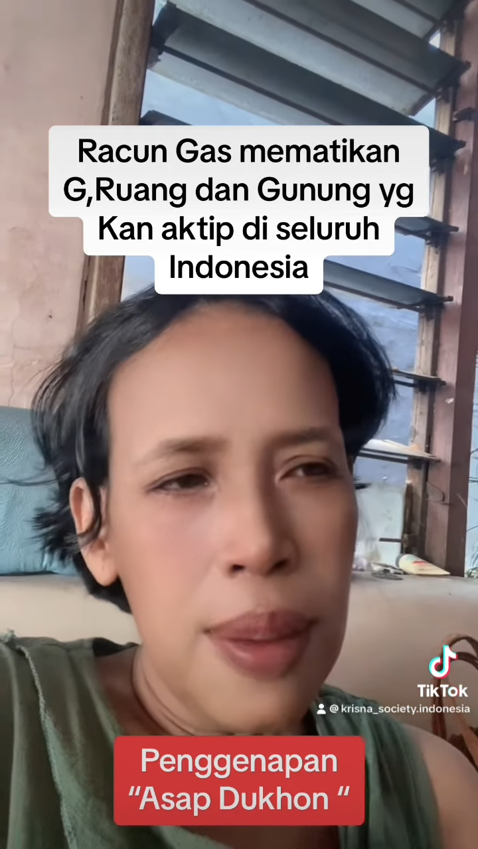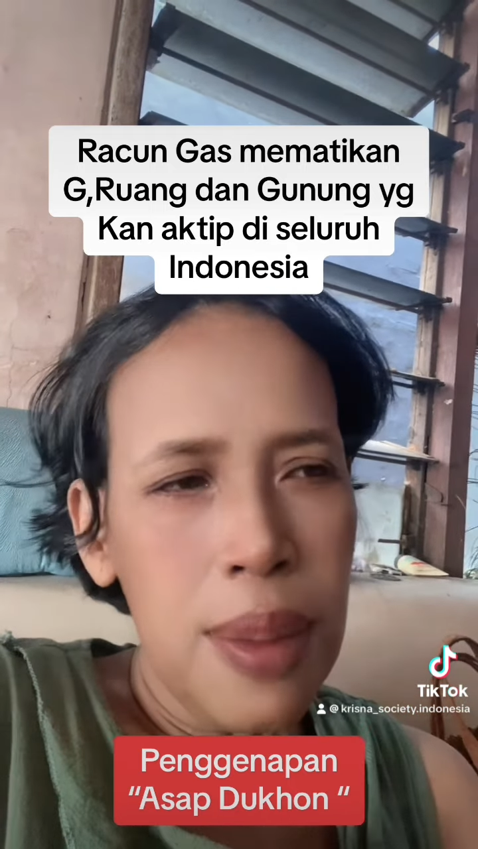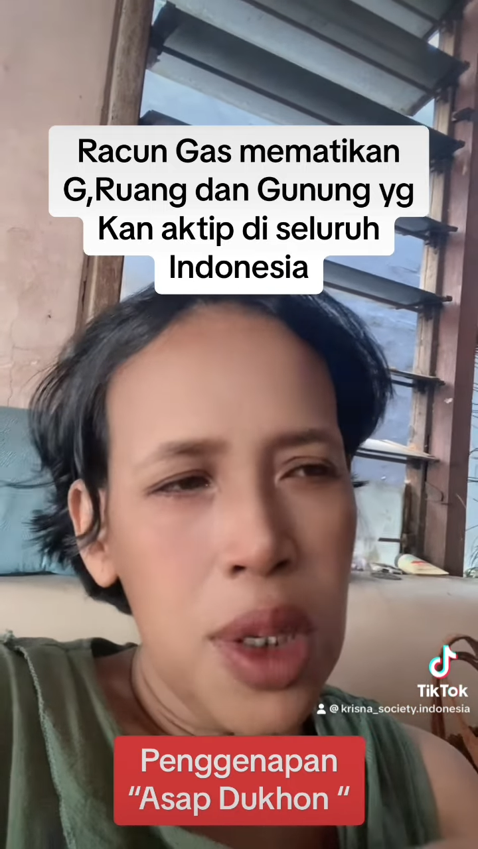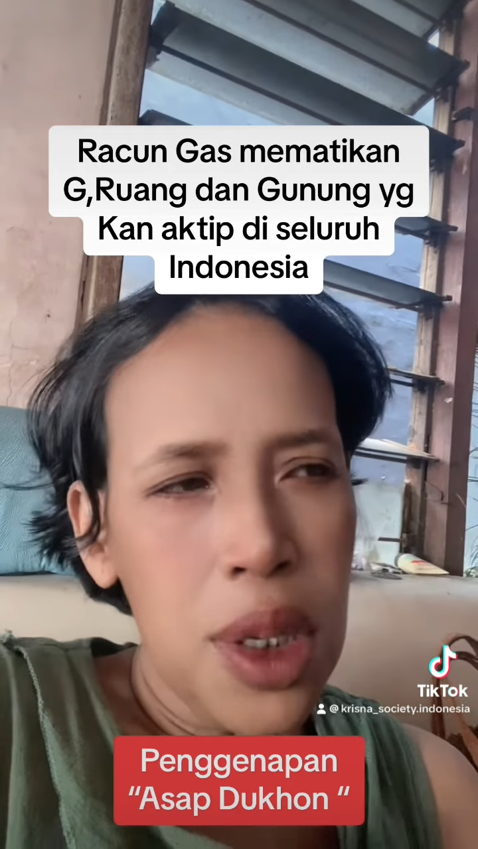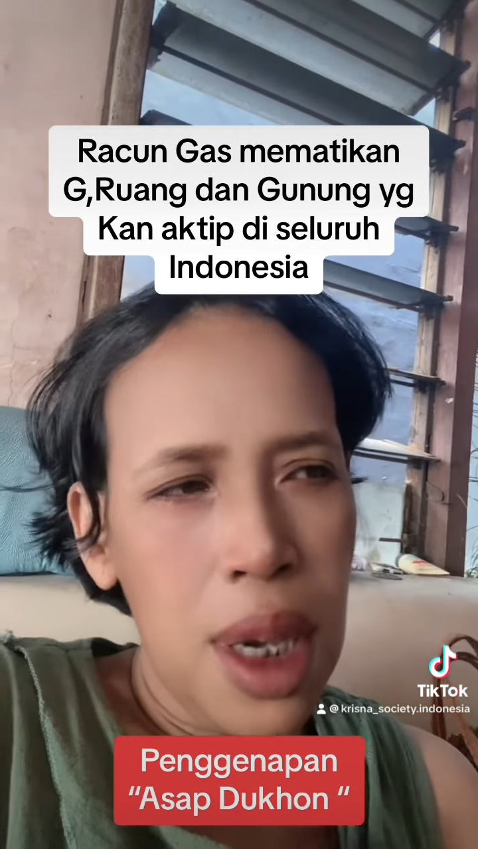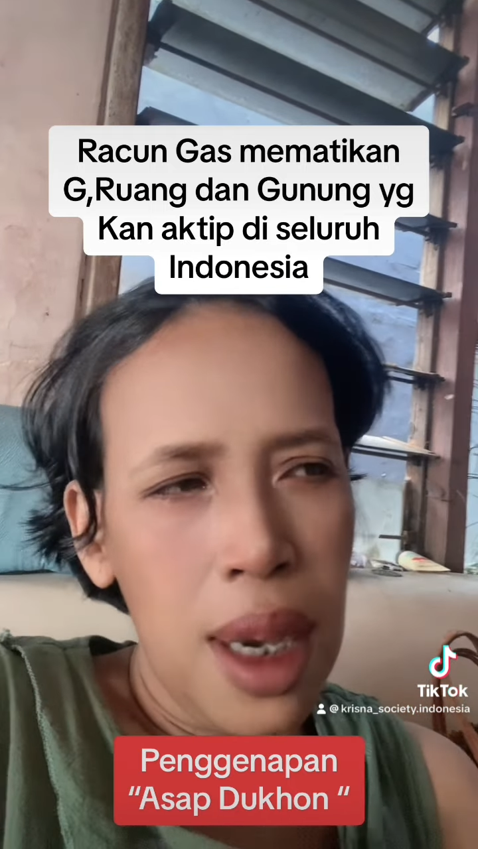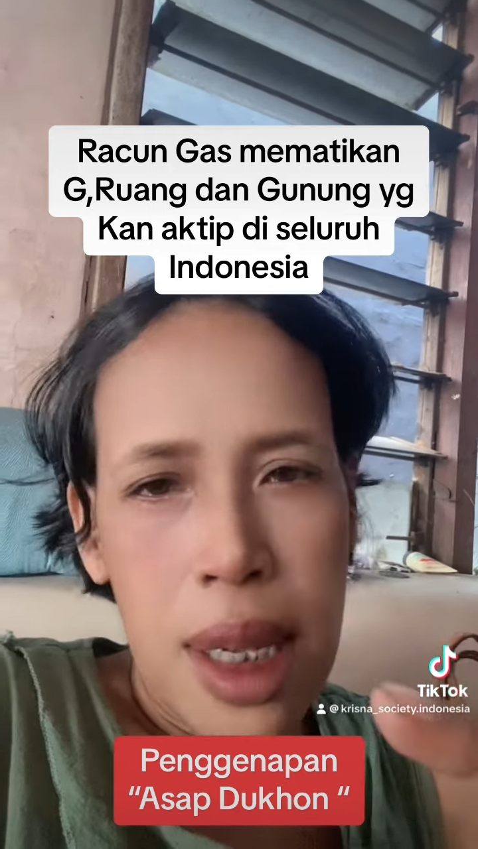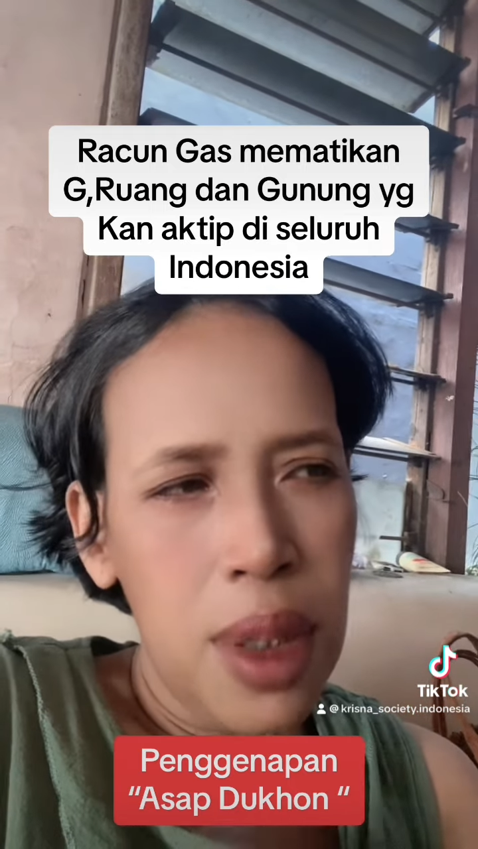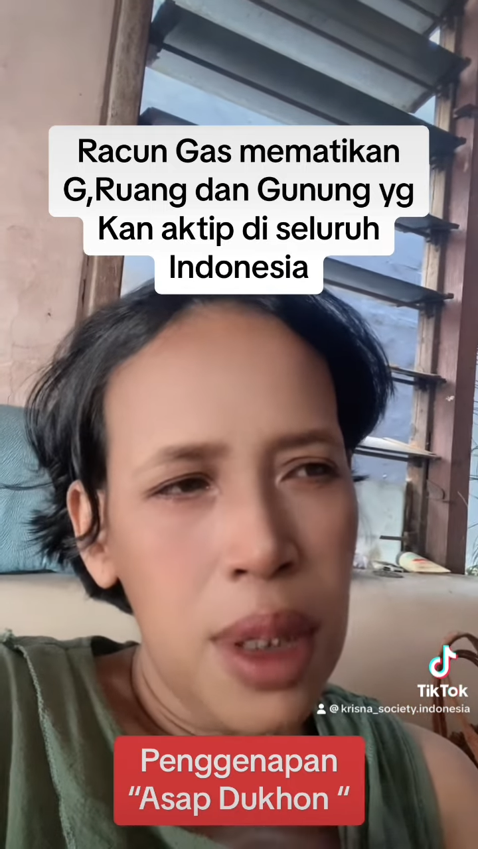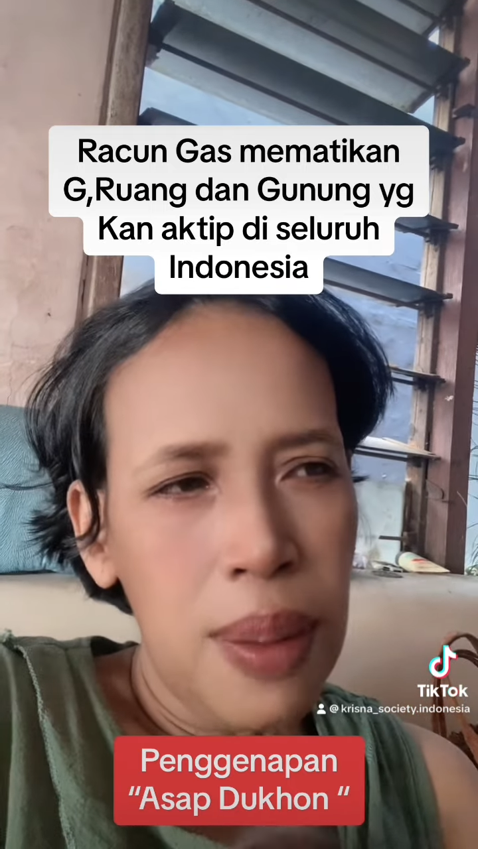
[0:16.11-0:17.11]
bisa
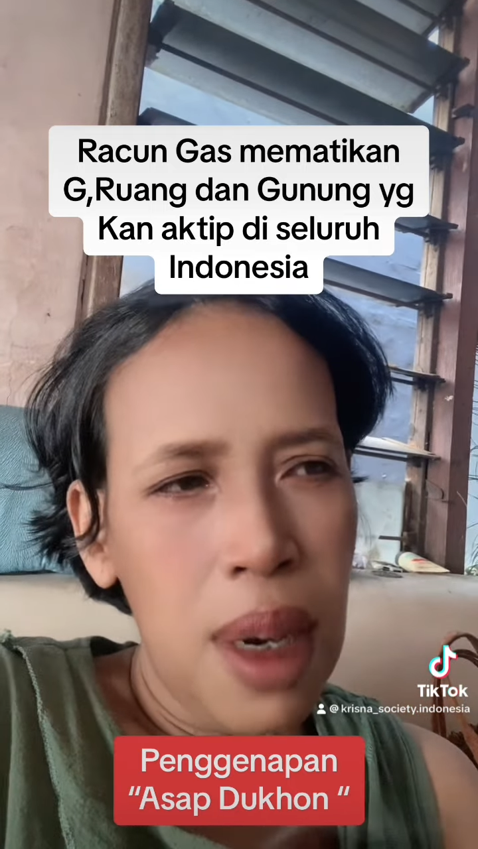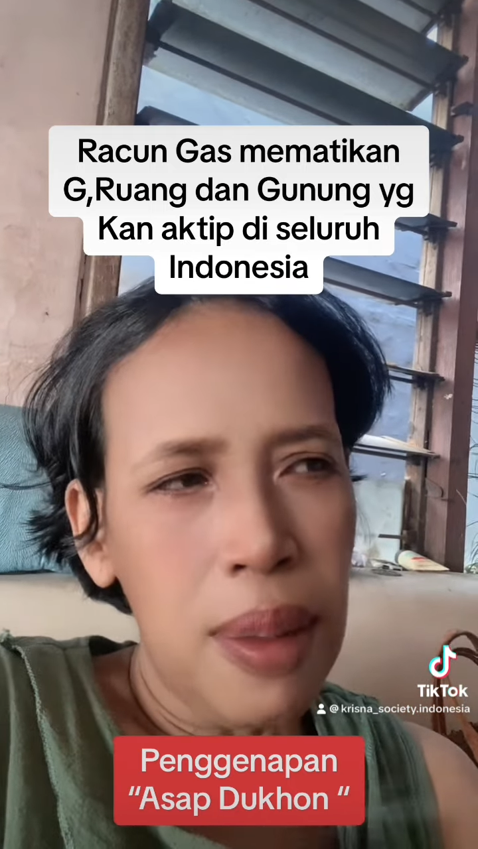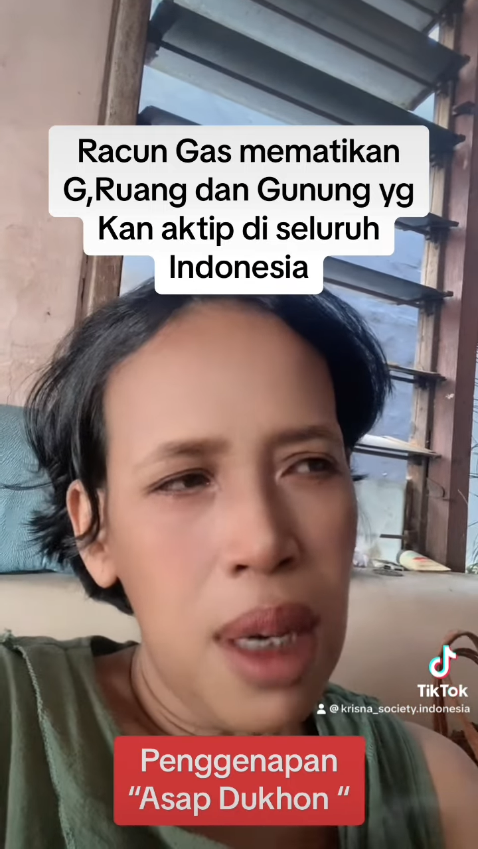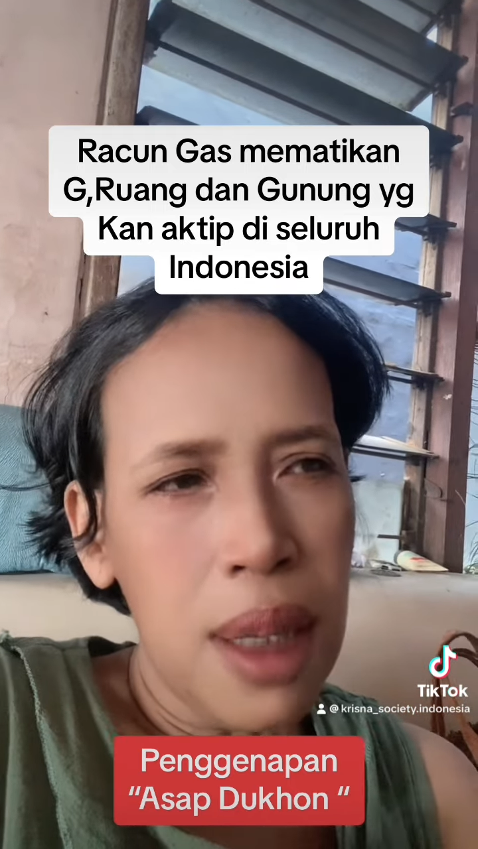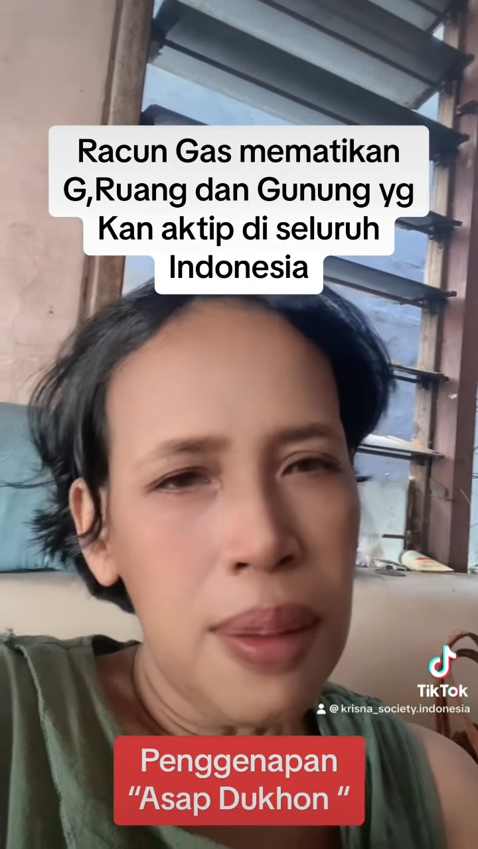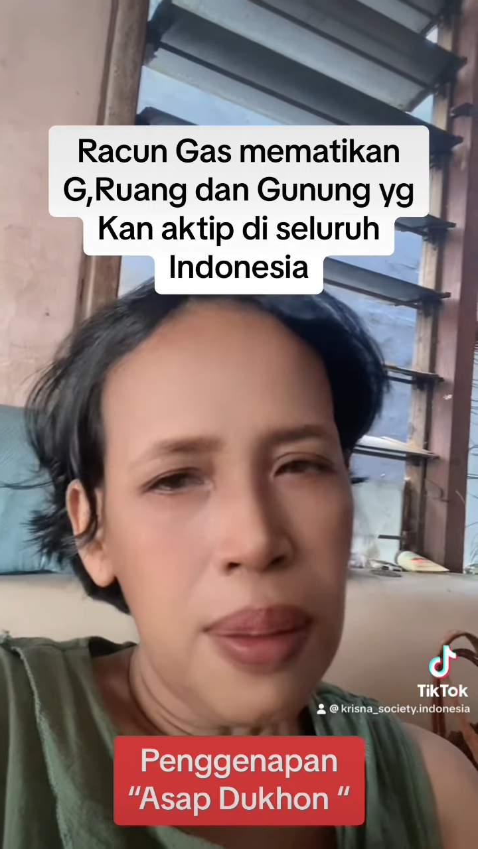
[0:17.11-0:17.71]
menyebabkan